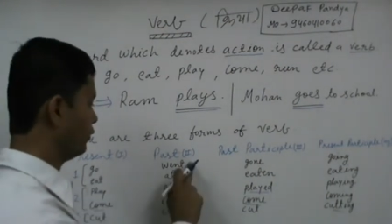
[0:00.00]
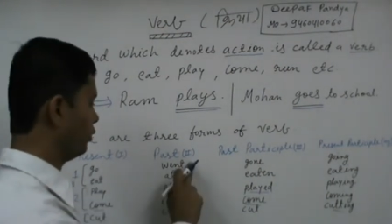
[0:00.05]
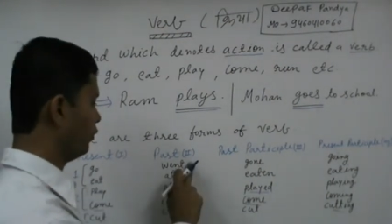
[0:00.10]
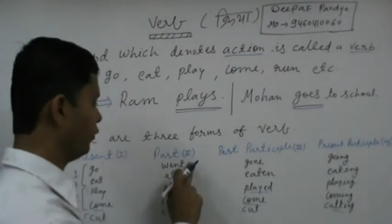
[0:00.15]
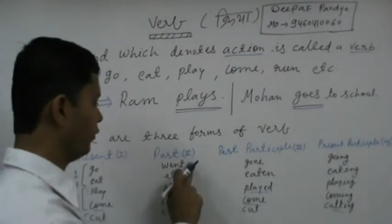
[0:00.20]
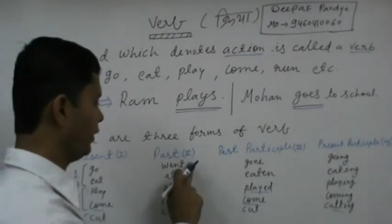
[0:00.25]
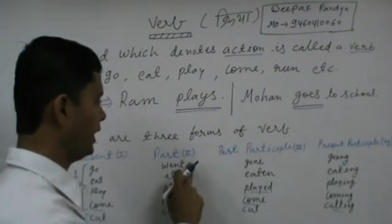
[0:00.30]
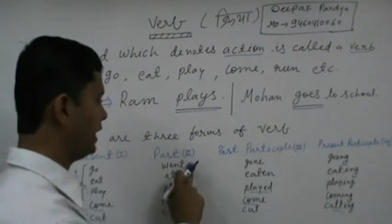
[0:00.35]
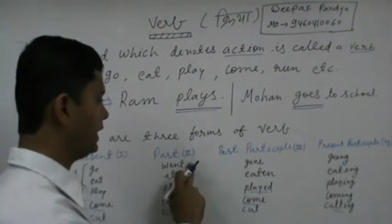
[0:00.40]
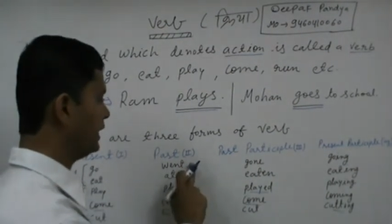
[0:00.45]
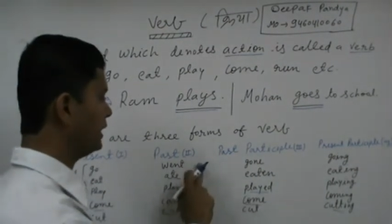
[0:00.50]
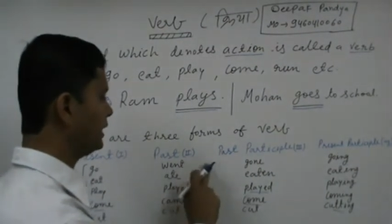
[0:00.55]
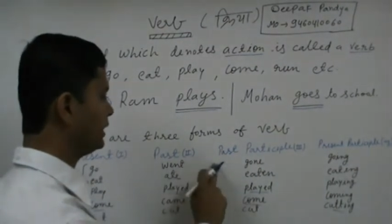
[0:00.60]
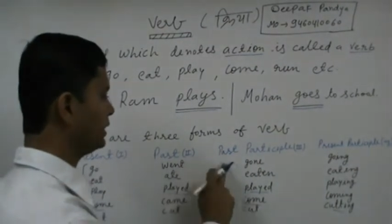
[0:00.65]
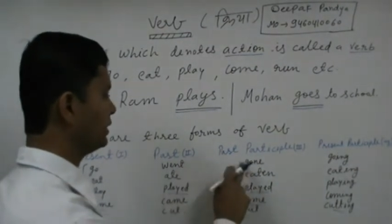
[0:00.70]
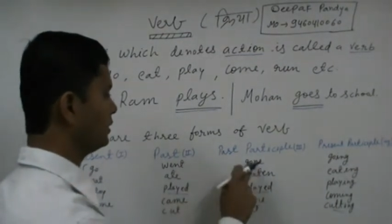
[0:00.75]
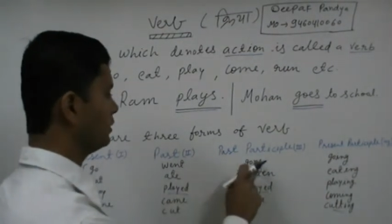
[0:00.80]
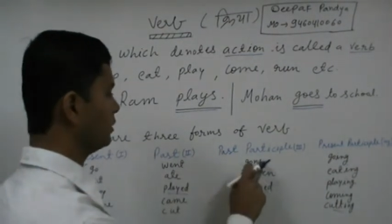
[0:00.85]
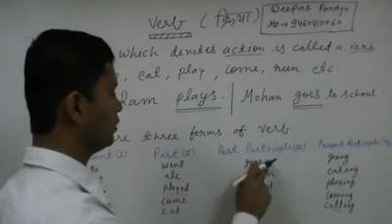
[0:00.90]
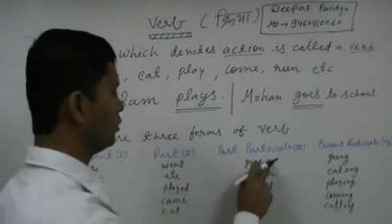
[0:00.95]
वेंट
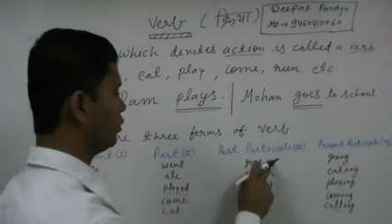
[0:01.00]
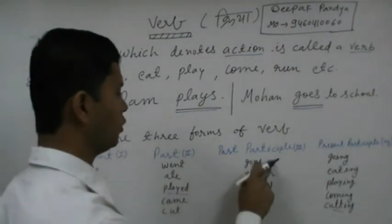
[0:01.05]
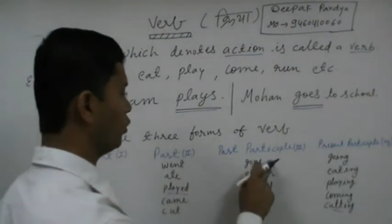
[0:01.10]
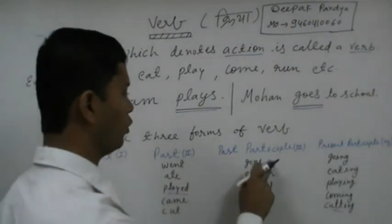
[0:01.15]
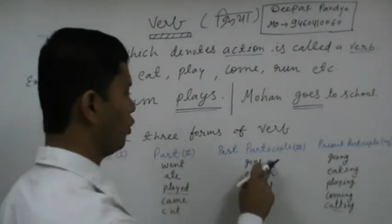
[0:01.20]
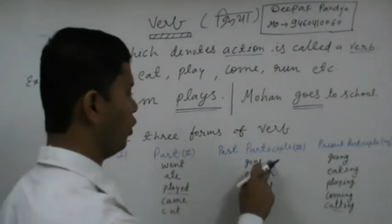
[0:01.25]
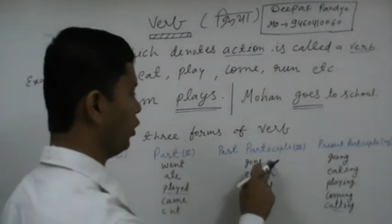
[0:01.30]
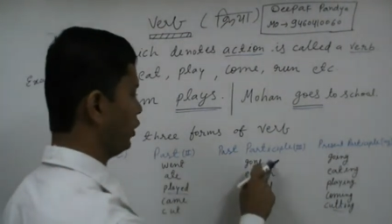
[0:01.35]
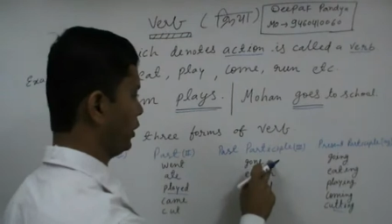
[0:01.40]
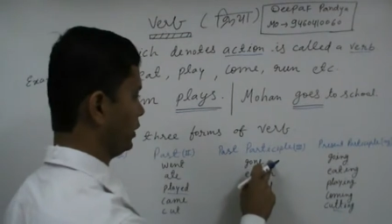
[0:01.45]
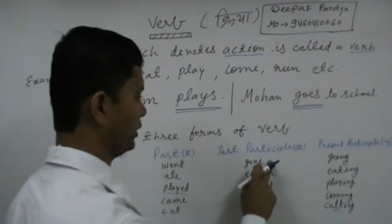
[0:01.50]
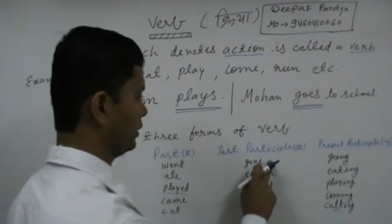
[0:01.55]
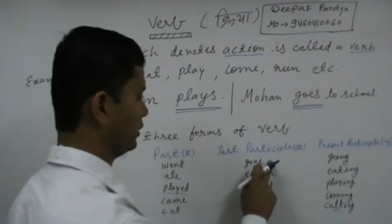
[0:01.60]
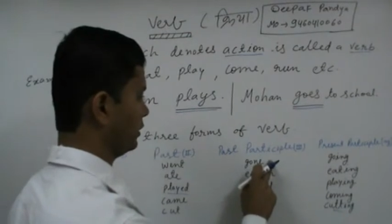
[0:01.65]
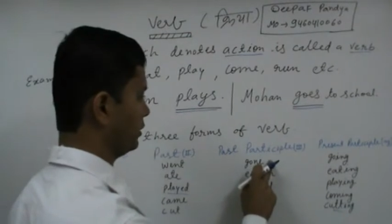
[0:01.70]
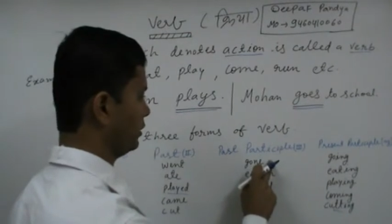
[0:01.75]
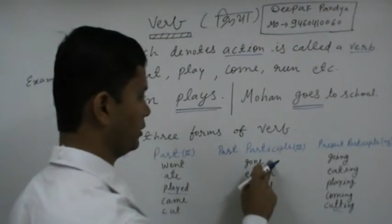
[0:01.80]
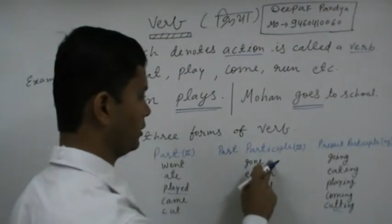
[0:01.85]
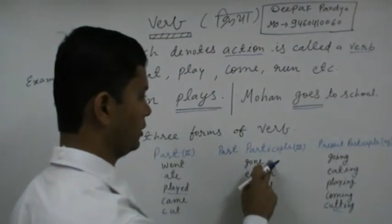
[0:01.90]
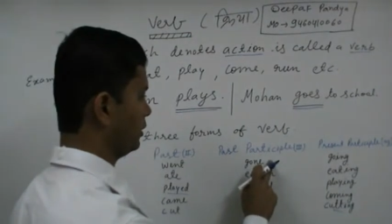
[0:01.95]
गॉन
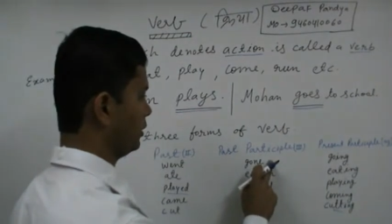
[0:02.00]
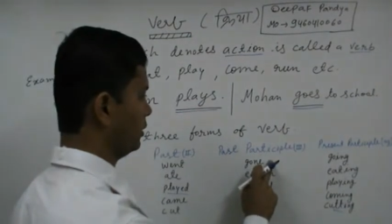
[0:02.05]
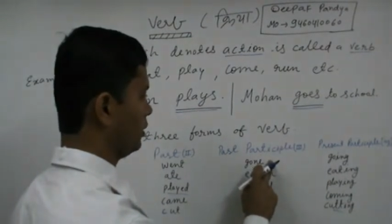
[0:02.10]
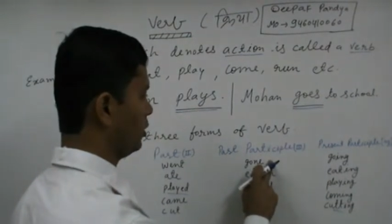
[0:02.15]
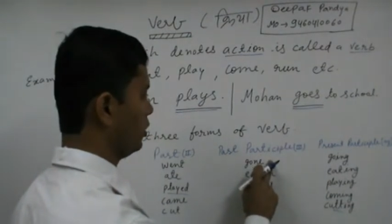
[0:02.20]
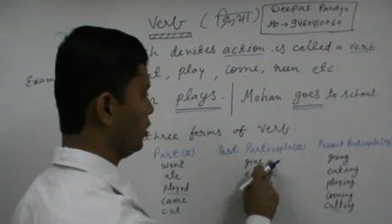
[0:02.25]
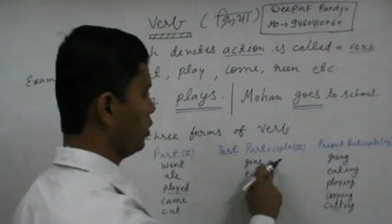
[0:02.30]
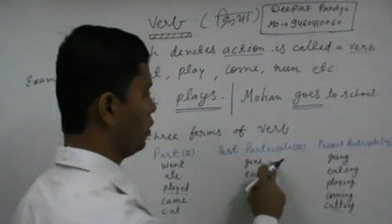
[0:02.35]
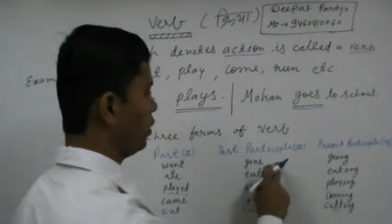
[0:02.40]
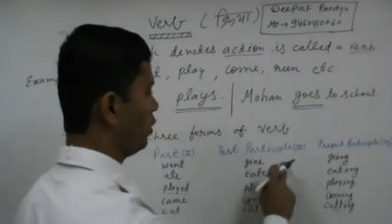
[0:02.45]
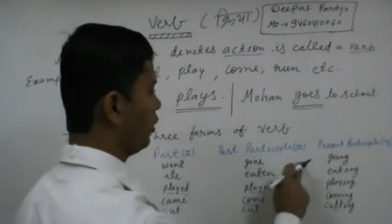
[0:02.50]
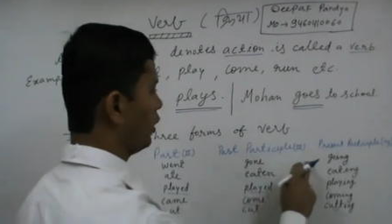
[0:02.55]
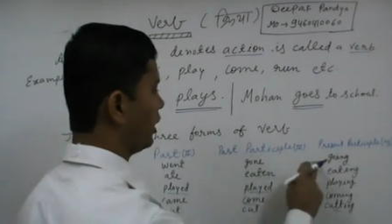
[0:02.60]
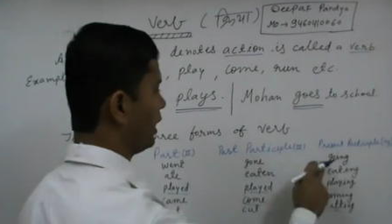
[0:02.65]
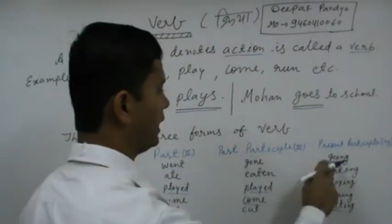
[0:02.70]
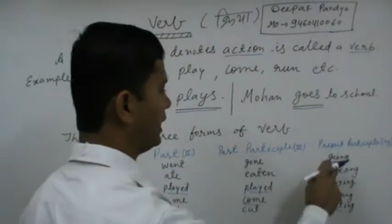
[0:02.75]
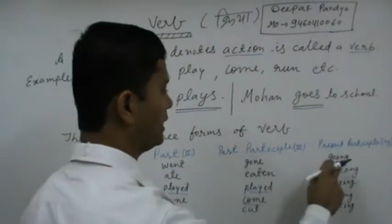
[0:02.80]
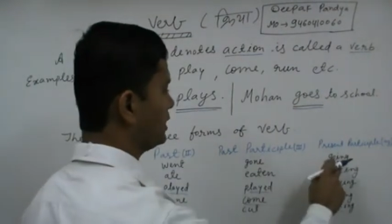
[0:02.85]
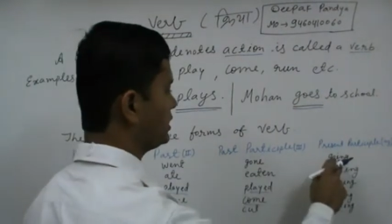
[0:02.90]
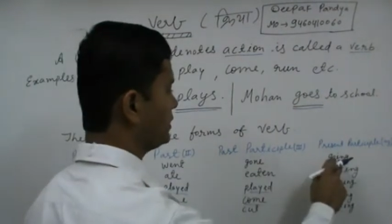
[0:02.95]
और
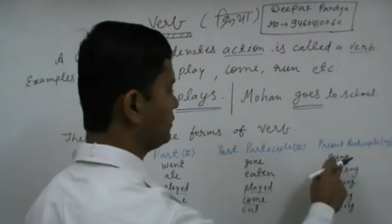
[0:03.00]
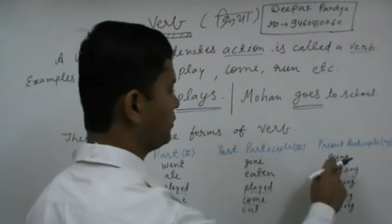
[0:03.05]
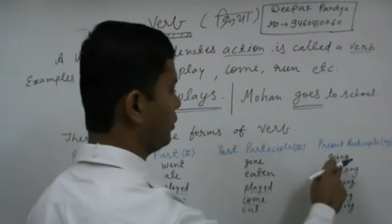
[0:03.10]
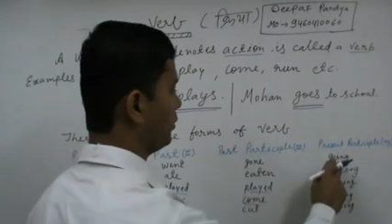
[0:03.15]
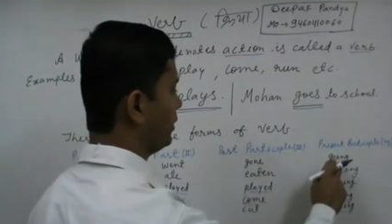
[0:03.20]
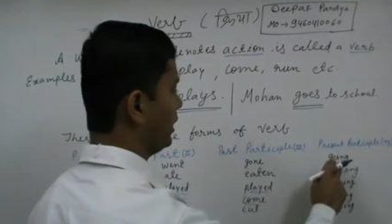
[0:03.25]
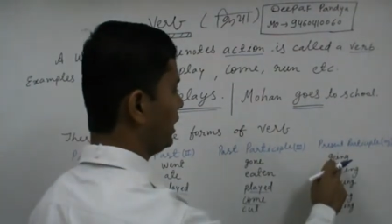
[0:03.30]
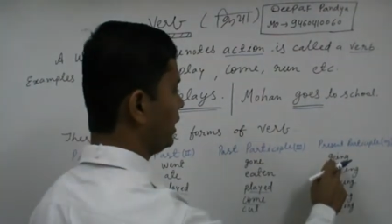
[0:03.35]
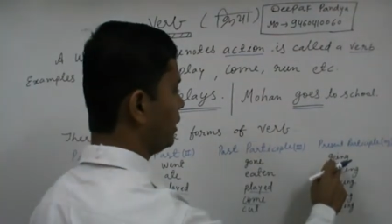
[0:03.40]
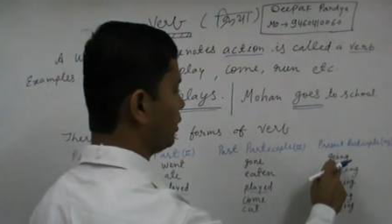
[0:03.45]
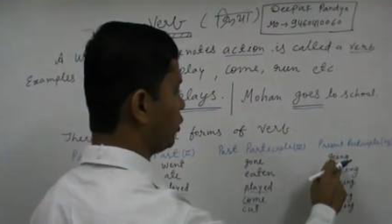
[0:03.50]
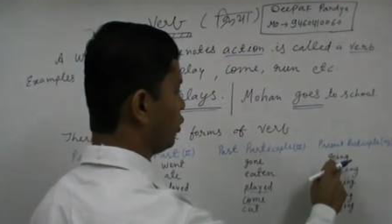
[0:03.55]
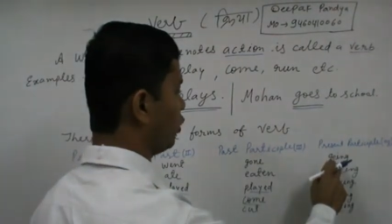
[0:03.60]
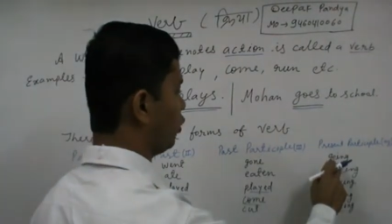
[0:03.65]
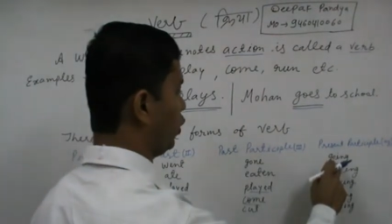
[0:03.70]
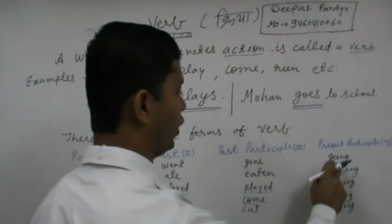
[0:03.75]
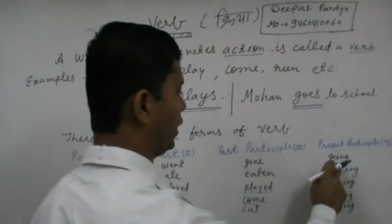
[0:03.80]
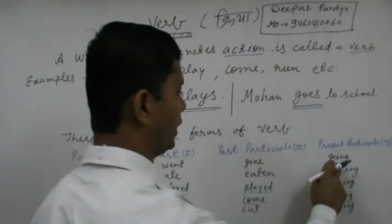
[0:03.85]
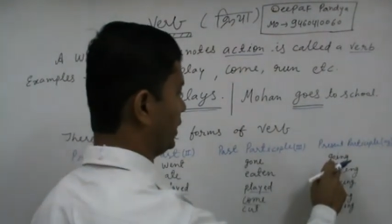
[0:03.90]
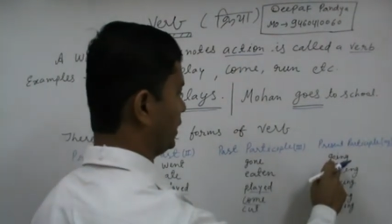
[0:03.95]
आईएनजी फॉर्म है
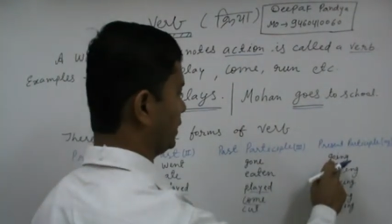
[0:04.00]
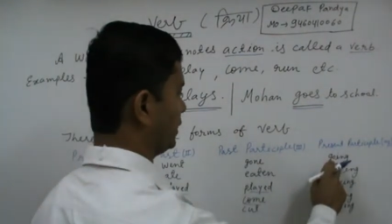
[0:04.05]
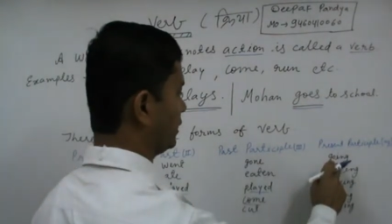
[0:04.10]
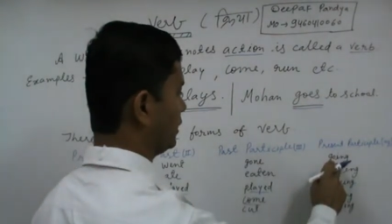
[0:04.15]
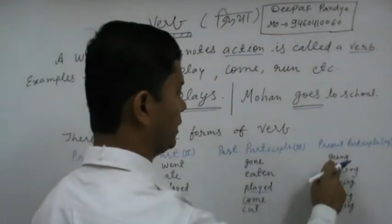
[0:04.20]
गोइंग